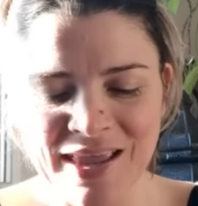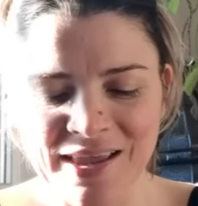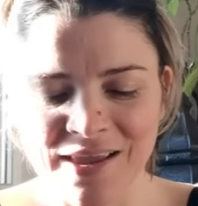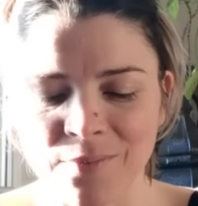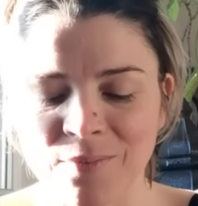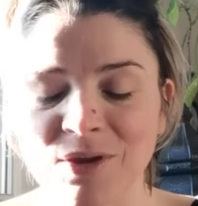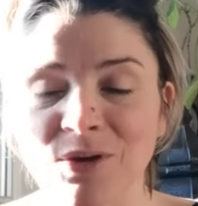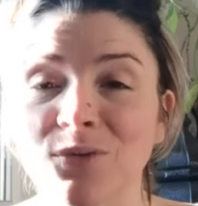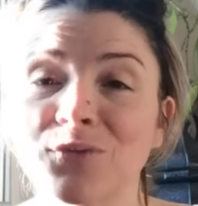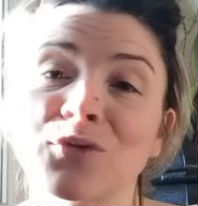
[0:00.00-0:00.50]

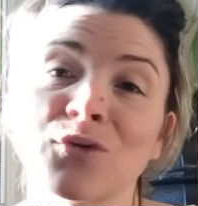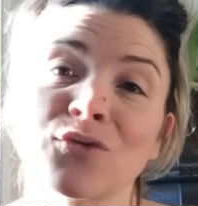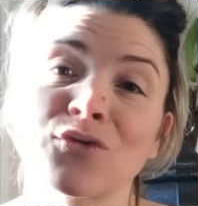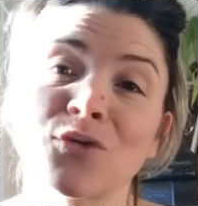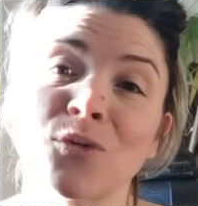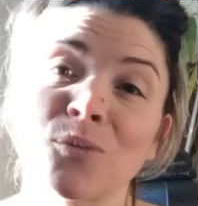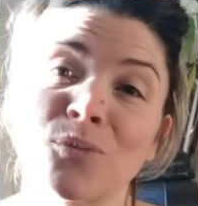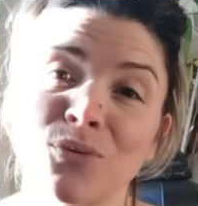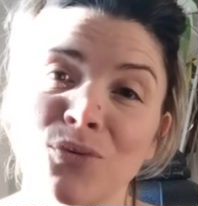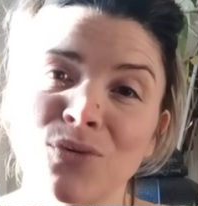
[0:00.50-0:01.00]
eh bien on
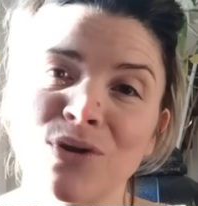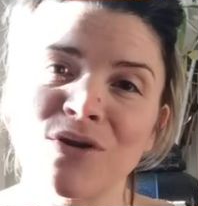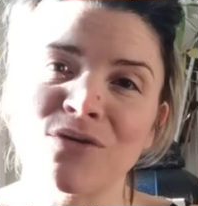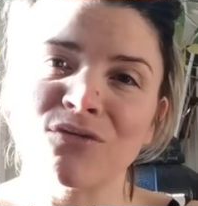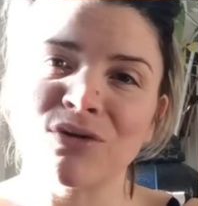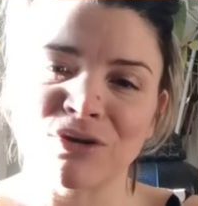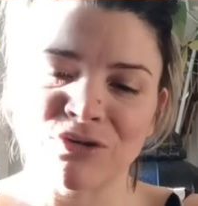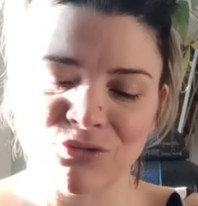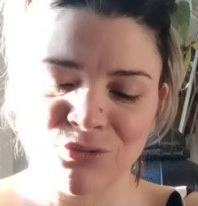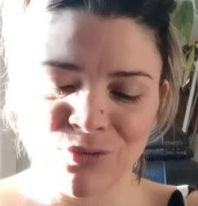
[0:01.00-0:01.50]
n'entend plus les
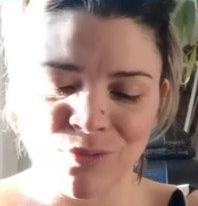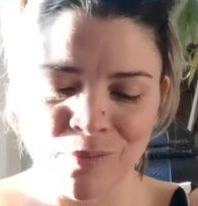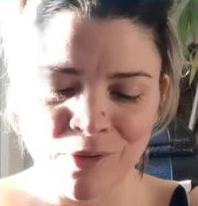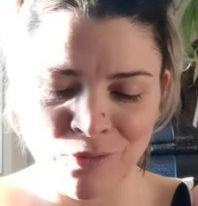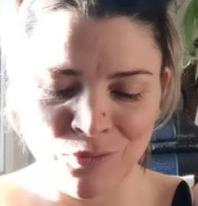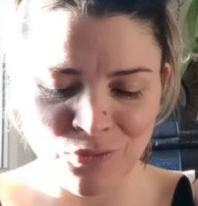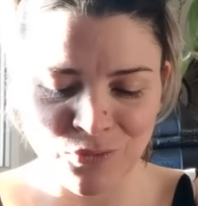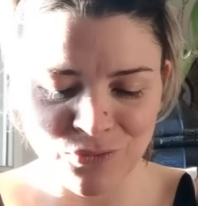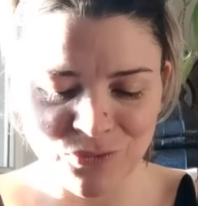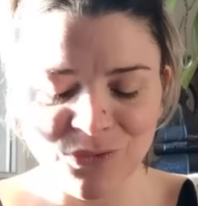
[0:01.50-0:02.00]
voitures mais
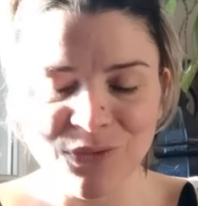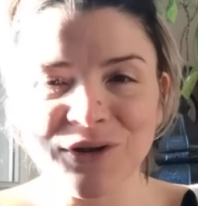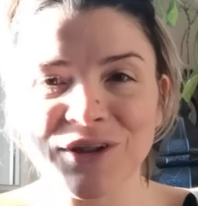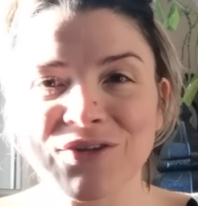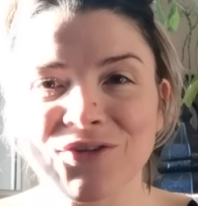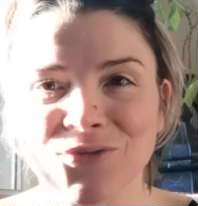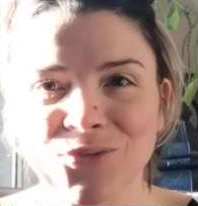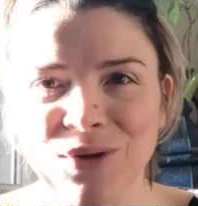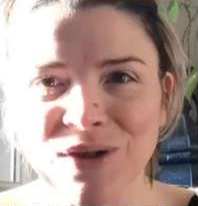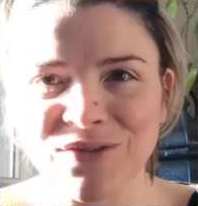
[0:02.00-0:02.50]
on entend
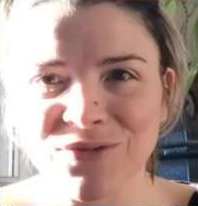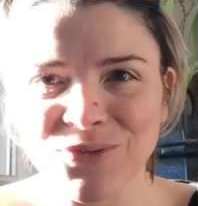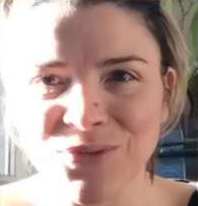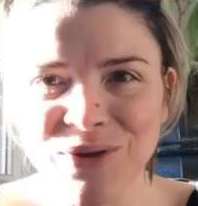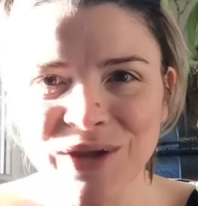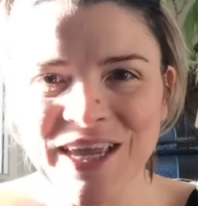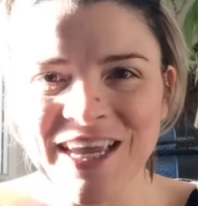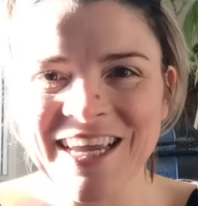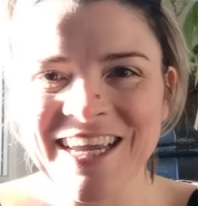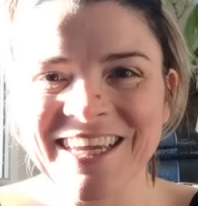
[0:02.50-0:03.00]
les oiseaux
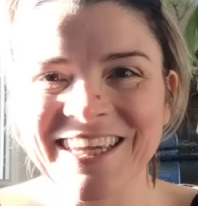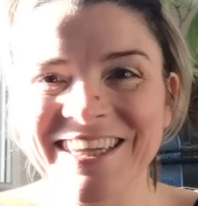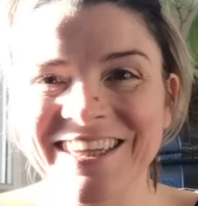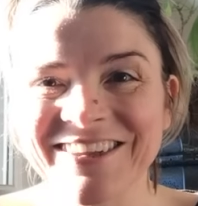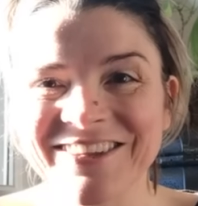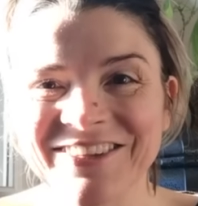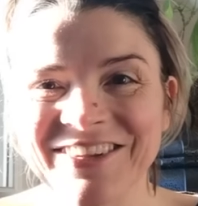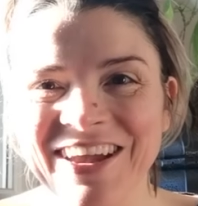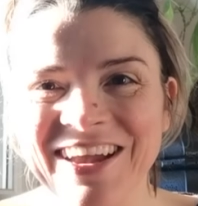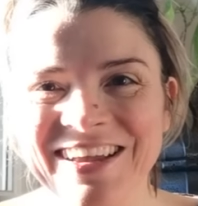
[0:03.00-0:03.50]

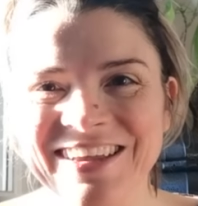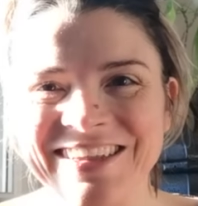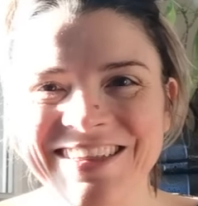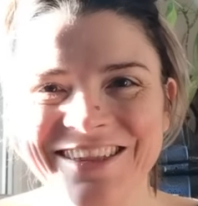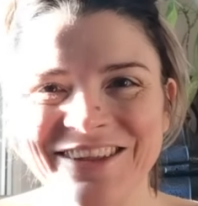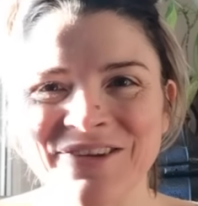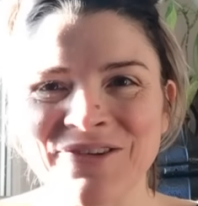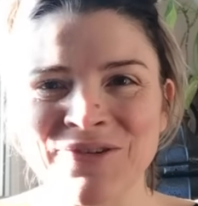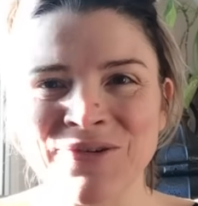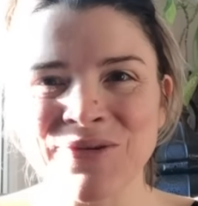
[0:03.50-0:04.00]
et ça
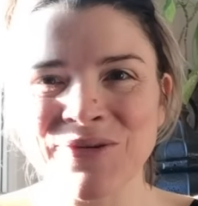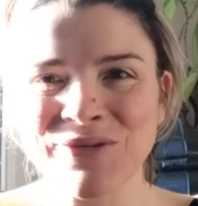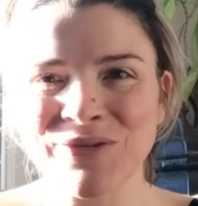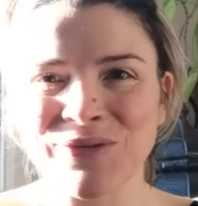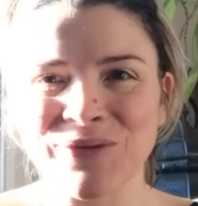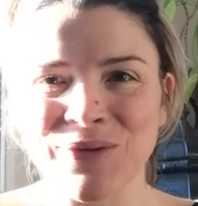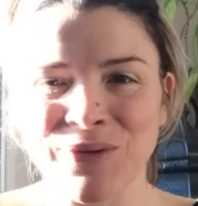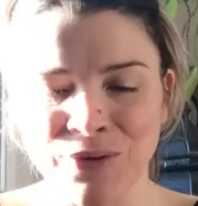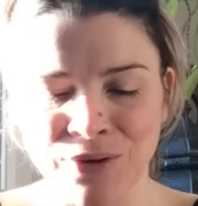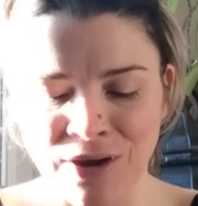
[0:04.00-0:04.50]
c'est
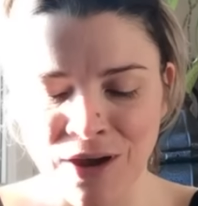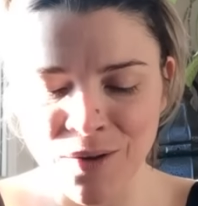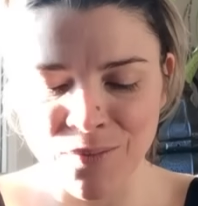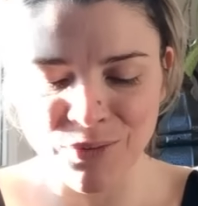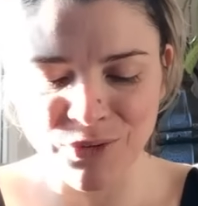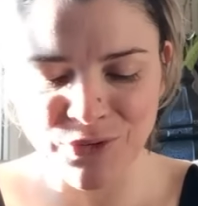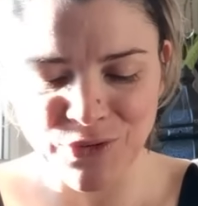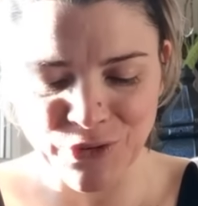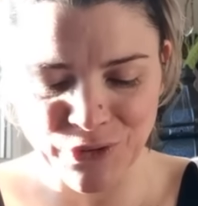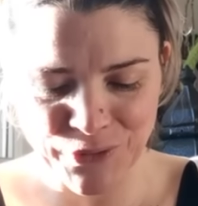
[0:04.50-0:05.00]
juste euh, un
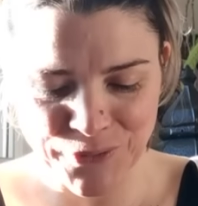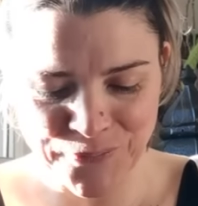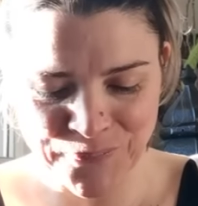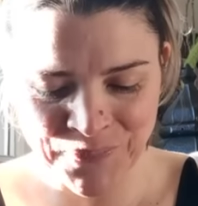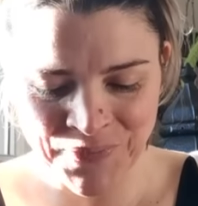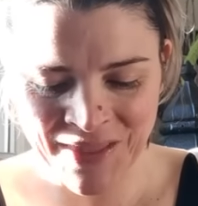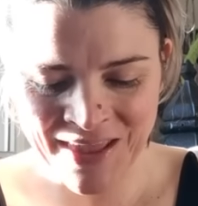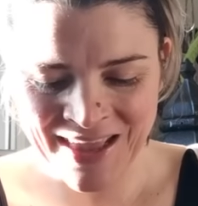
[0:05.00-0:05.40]
bonheur.